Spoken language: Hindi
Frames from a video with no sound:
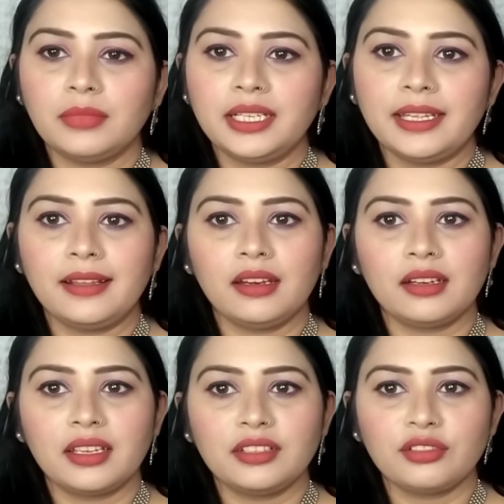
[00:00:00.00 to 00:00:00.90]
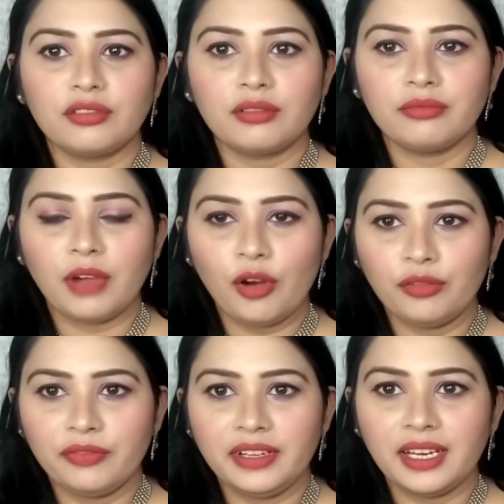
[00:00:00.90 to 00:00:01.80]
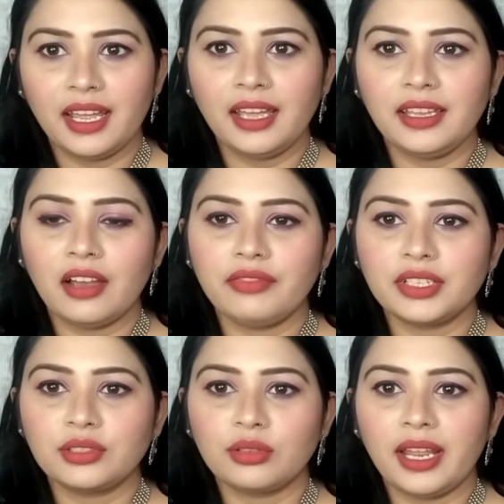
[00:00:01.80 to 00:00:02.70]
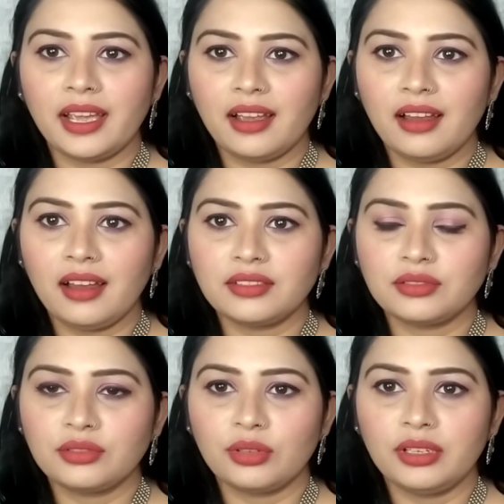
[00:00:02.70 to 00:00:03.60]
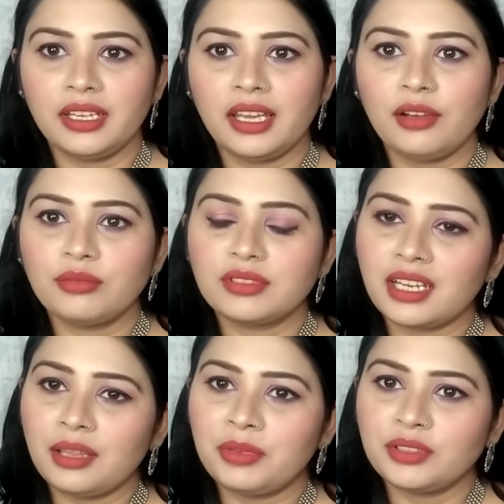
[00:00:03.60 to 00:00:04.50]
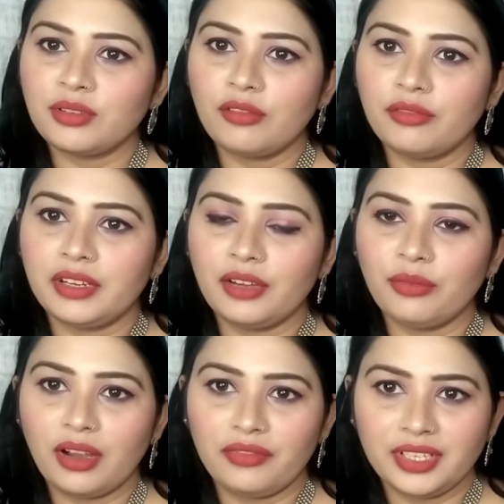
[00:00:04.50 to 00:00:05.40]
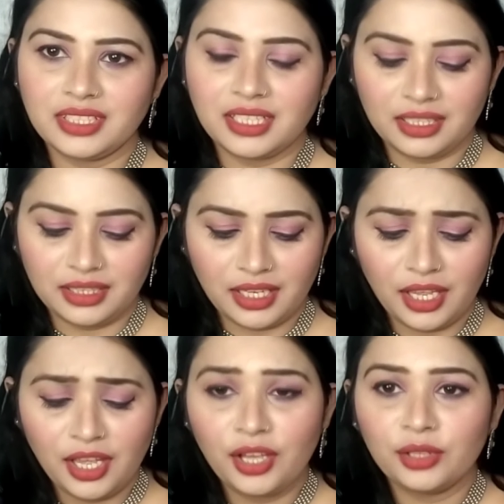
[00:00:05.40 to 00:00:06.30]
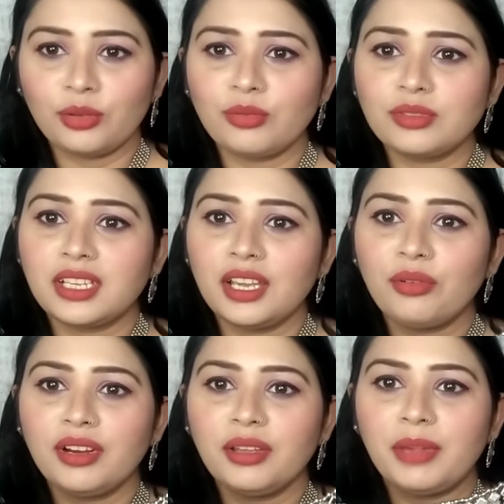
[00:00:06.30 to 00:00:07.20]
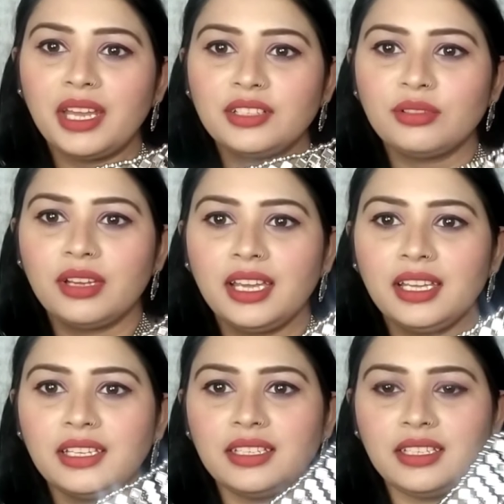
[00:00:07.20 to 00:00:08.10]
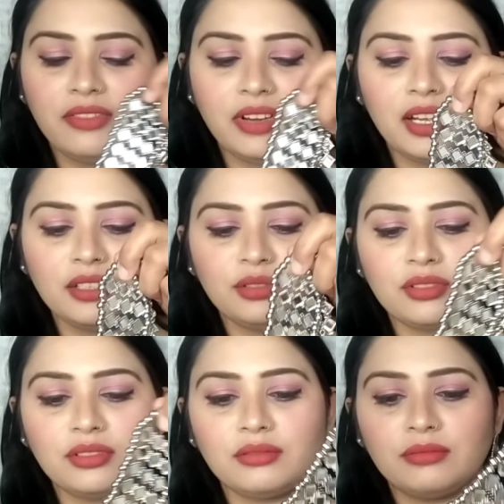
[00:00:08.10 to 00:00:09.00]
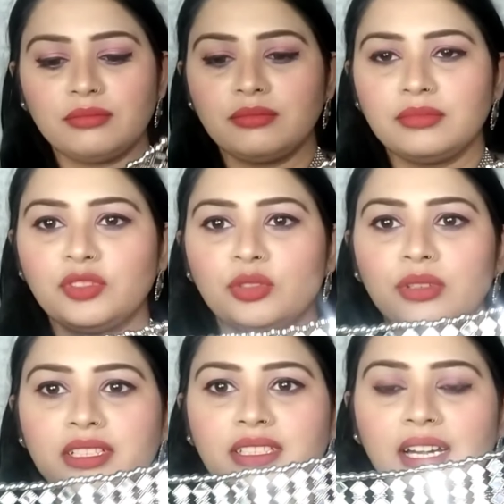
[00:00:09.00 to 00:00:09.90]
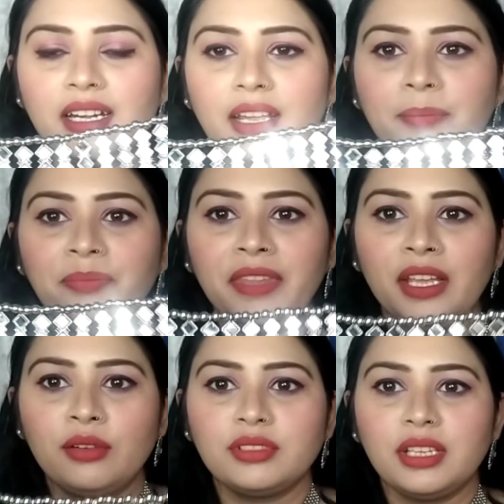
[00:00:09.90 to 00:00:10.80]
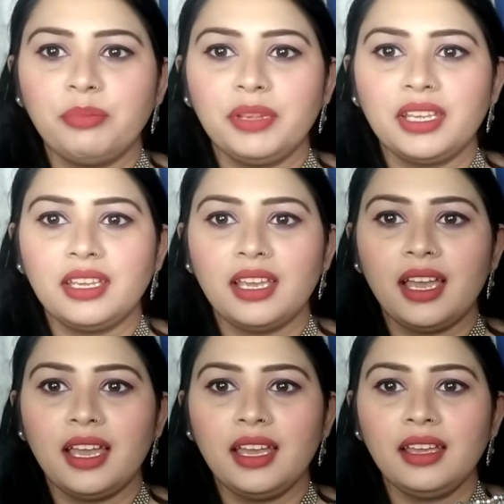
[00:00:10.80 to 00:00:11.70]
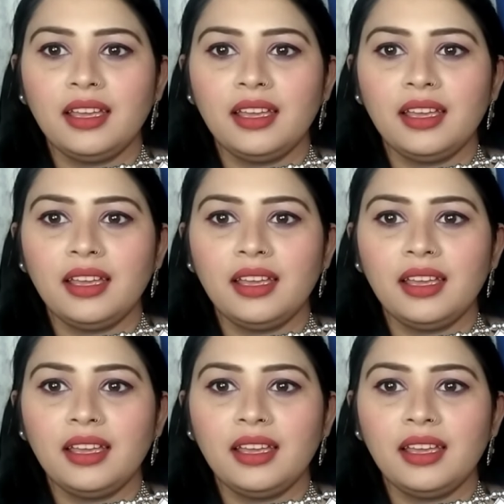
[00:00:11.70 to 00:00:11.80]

मल्टी कलर के जो आउटफिट हैं या फिर जो लहंगा चोली है उस टाइप के जो आउटफिट है वो काफ़ी अच्छे लगते हैं तो उसके अकॉर्डिंग मैंने जो है ये वाला जो ज्वेलरी सेट है उसे पिक किया है